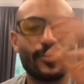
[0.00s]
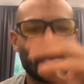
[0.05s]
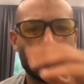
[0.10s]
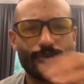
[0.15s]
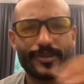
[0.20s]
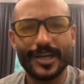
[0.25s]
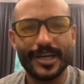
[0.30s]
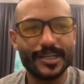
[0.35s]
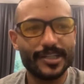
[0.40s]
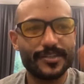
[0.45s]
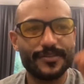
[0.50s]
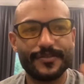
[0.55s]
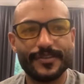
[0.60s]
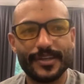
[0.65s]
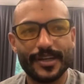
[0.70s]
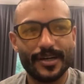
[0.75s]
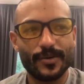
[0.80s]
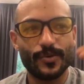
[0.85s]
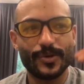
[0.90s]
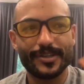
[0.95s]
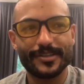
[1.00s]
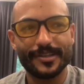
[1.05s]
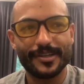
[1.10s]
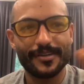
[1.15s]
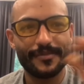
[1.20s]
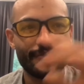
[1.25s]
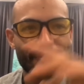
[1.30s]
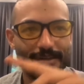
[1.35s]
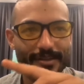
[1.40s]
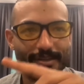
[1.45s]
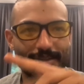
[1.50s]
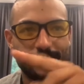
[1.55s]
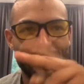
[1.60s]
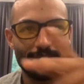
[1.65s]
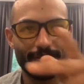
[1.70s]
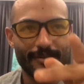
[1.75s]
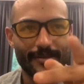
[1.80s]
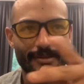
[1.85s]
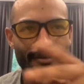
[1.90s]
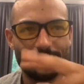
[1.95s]
اللي انا كنت عايش فيها واختلاف
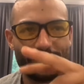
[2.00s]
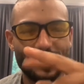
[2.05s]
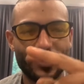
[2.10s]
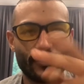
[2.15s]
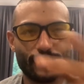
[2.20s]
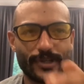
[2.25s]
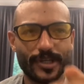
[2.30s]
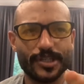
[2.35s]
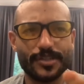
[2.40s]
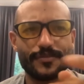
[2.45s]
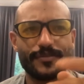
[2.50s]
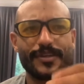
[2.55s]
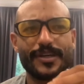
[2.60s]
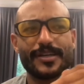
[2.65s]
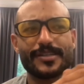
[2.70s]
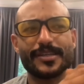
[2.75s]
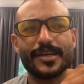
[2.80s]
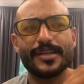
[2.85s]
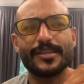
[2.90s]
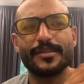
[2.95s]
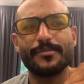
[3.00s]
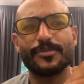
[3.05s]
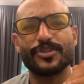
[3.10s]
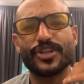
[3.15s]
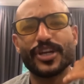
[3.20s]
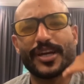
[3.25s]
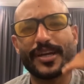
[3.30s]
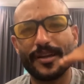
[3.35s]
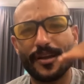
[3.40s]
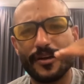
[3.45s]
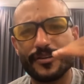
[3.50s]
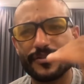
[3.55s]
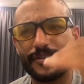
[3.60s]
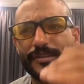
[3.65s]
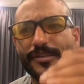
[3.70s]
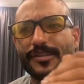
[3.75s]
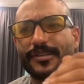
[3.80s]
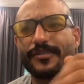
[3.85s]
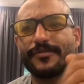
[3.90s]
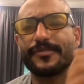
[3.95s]
البيئه اللي كنت عايش فيها زائد المشاكل اللي
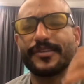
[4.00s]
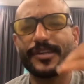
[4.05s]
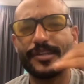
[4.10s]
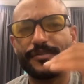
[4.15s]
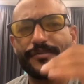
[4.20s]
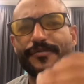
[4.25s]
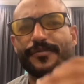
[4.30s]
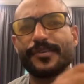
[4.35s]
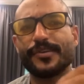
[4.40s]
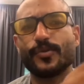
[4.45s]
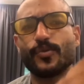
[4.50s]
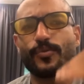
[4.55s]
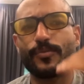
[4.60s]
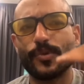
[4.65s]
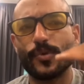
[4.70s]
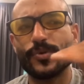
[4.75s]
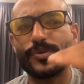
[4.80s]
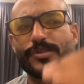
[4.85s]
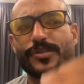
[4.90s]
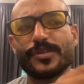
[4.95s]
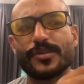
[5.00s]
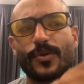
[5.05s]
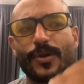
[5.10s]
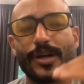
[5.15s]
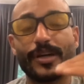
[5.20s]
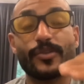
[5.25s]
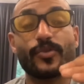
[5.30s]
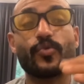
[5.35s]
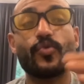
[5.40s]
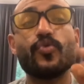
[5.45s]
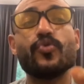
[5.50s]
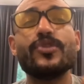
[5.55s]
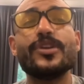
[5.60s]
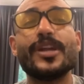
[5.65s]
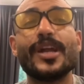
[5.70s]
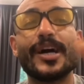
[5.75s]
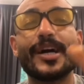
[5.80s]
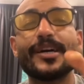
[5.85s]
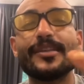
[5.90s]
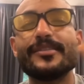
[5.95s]
حصلت لي في كتفي والبواسير والحاجات دي كل
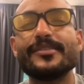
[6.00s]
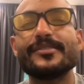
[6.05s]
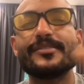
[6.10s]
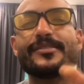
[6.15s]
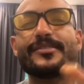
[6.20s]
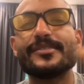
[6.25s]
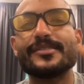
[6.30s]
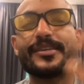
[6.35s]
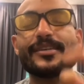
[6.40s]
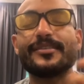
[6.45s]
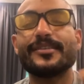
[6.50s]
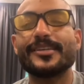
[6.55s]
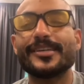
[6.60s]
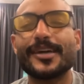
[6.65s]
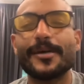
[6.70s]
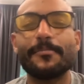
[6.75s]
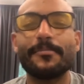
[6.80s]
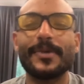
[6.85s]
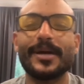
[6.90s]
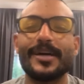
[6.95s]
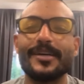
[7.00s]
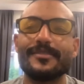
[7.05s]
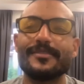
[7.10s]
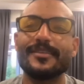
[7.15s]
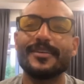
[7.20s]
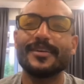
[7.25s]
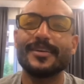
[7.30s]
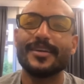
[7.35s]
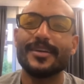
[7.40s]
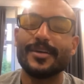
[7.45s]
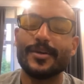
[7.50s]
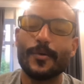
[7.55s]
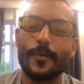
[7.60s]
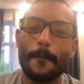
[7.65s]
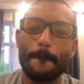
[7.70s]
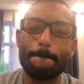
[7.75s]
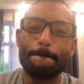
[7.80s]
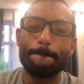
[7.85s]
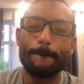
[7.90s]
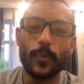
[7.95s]
الحاجات دي ستريسات دي اتجمعت
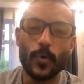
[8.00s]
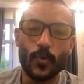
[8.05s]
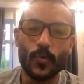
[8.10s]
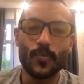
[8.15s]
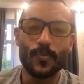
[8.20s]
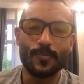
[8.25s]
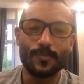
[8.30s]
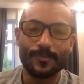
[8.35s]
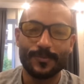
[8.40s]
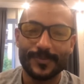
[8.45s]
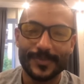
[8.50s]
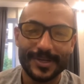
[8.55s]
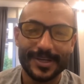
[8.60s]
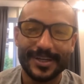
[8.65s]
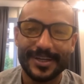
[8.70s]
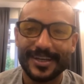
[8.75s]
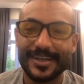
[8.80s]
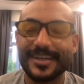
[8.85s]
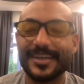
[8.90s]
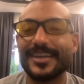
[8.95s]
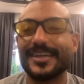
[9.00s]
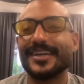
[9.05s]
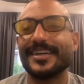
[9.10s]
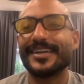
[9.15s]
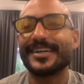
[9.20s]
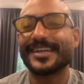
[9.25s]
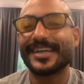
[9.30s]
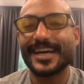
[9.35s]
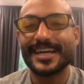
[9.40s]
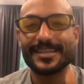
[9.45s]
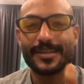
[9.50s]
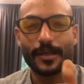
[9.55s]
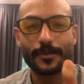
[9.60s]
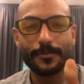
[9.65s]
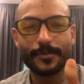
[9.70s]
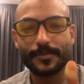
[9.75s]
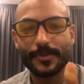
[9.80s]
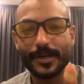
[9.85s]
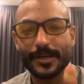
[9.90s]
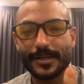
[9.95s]
بوم الجهاز
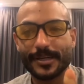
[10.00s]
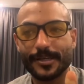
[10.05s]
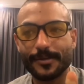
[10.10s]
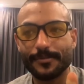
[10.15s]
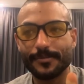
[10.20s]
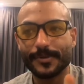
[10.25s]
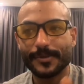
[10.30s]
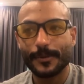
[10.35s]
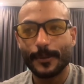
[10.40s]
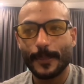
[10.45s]
الهضمي بتاعي خرب